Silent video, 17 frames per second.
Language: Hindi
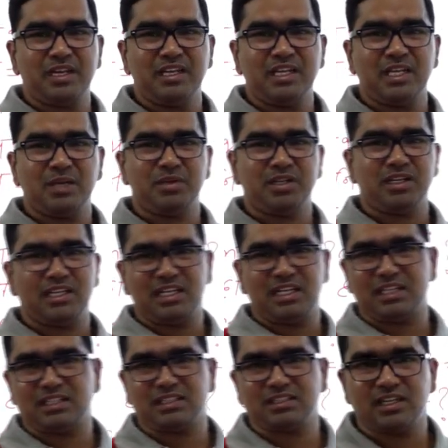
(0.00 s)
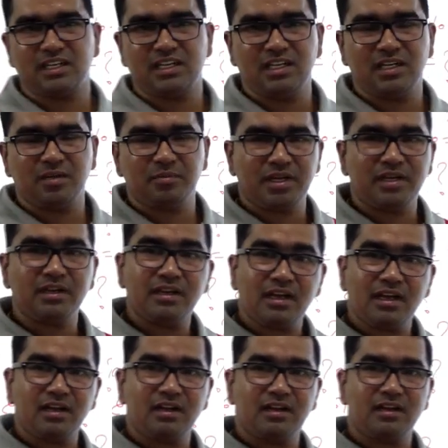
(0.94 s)
नहीं है हमने कहा यार अच्छा नहीं है पेन
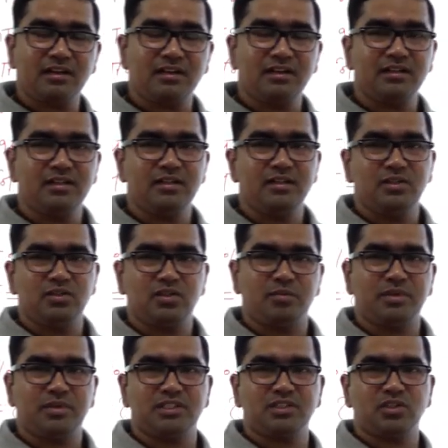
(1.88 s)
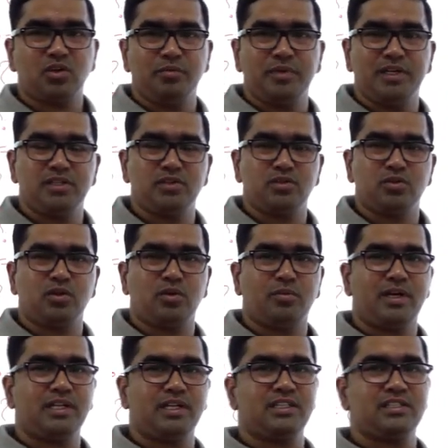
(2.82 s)
क्या करें तो हमने कहा चलो बेच दो तो
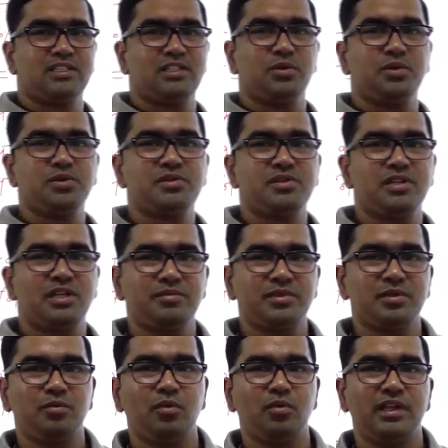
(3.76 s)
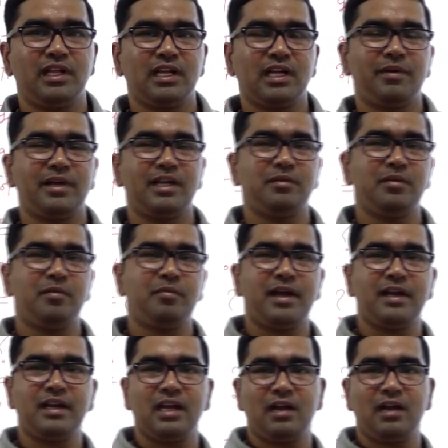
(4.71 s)
हमारे किसी दोस्त ने हमसे बोल दिया कि भाई हमें
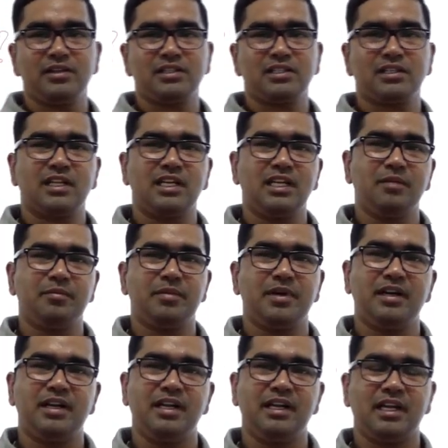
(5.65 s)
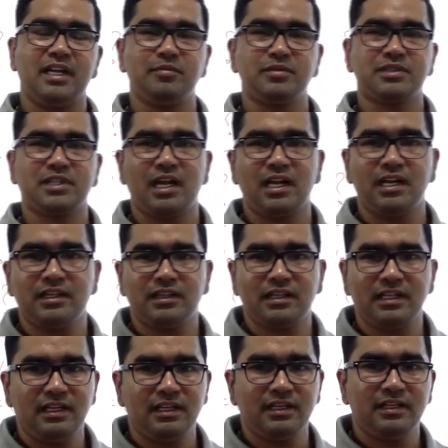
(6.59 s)
पेन की आवश्यकता है ये पेन ठीक है हम चला
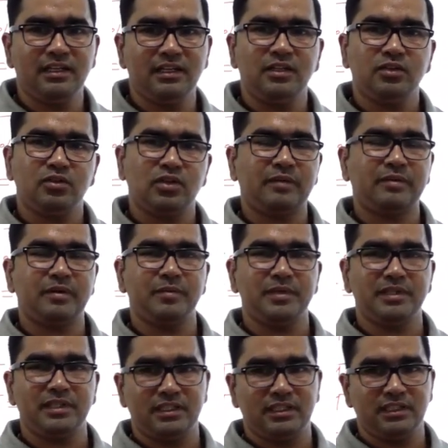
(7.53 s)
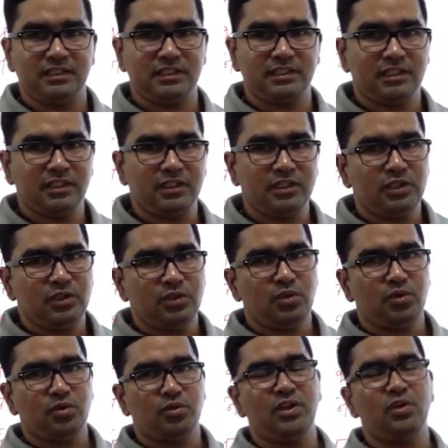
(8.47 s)
लेते हैं तो आप हमें दे दीजिए
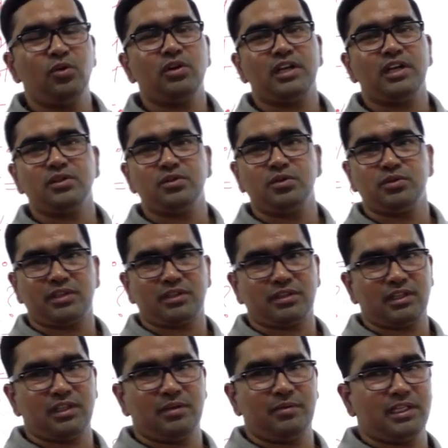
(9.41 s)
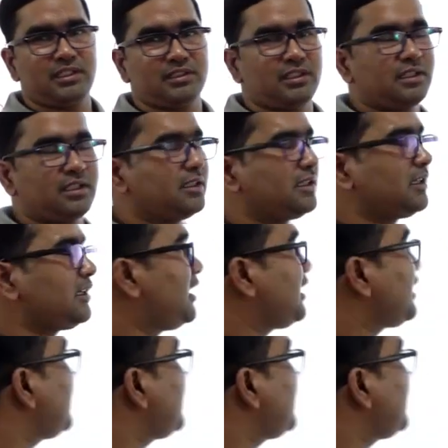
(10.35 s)
तो दो केस हो सकते हैं हमारे साथ क्या